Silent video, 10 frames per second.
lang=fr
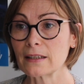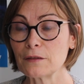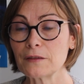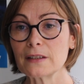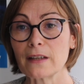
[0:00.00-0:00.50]

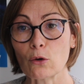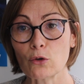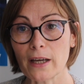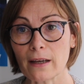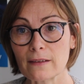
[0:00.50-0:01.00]
qui vise à
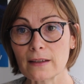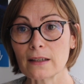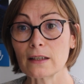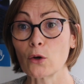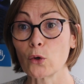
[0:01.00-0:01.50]

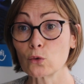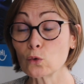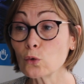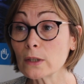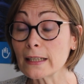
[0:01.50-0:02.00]
regarder euh,
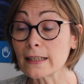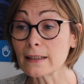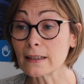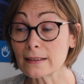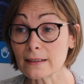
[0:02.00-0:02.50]
tous
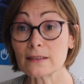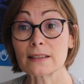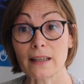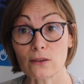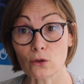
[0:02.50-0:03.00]
les
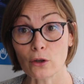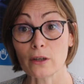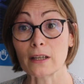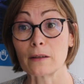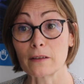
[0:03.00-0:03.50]

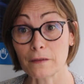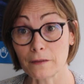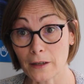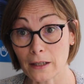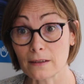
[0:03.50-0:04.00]
indicateurs et
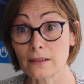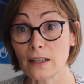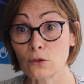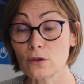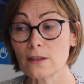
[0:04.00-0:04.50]
faire des
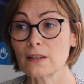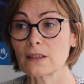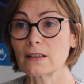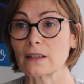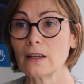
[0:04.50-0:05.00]

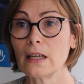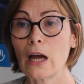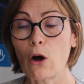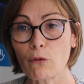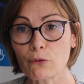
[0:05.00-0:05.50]
diagnostics
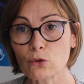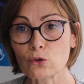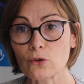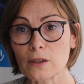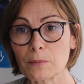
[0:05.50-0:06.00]
en
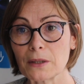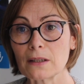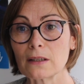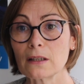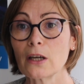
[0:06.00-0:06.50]
fonction des
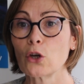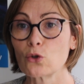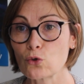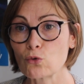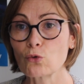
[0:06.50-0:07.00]
pays
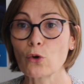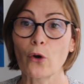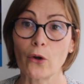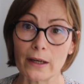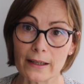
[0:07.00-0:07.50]

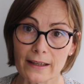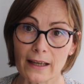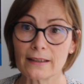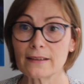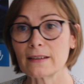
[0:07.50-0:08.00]
sur
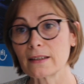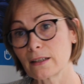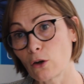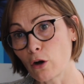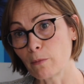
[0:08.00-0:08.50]

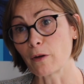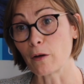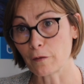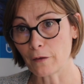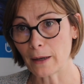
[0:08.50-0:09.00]
l'égalité
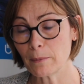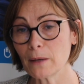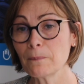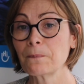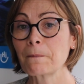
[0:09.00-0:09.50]
homme-femme